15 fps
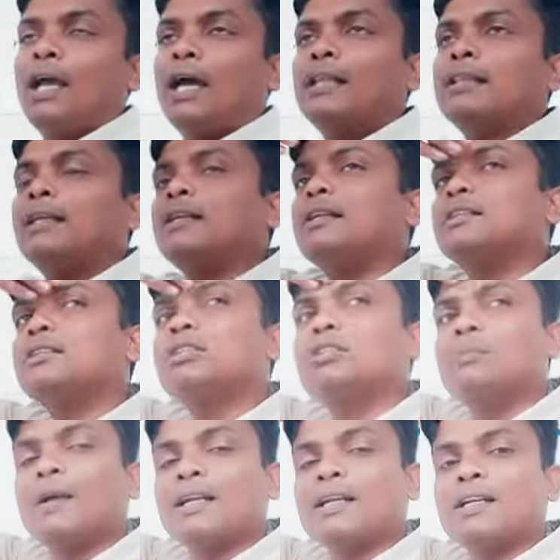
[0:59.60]
एंड दैट
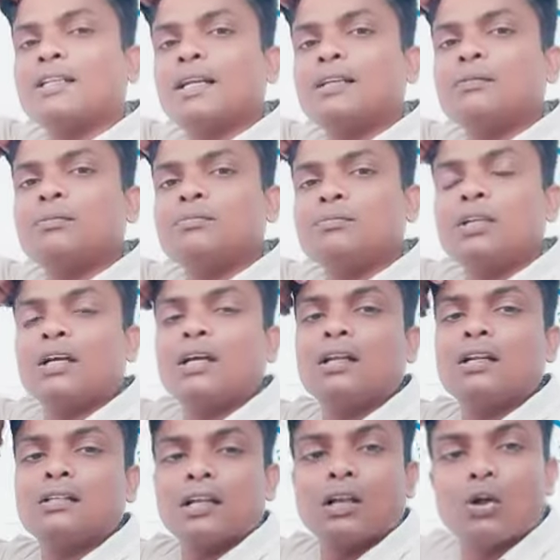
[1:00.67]
डजेंट्स मैटर दैट
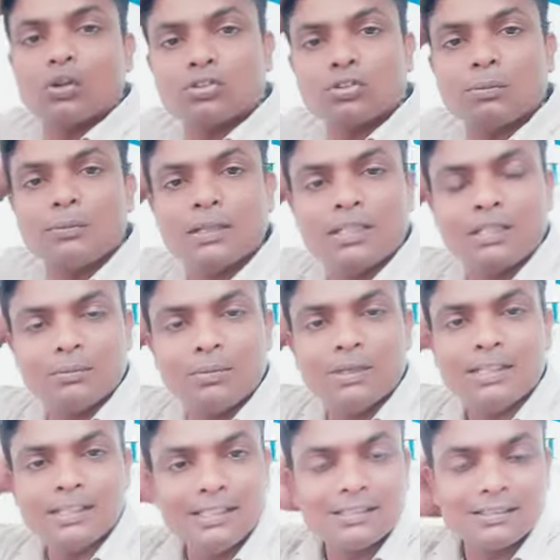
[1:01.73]
द लॉस ऑफ मनी
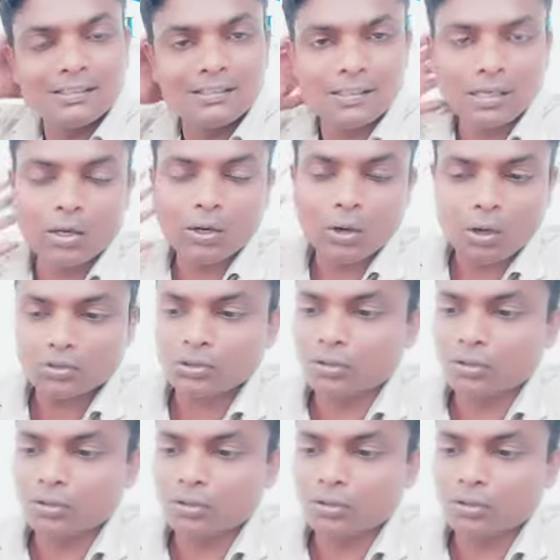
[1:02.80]
बट इट्स द लॉस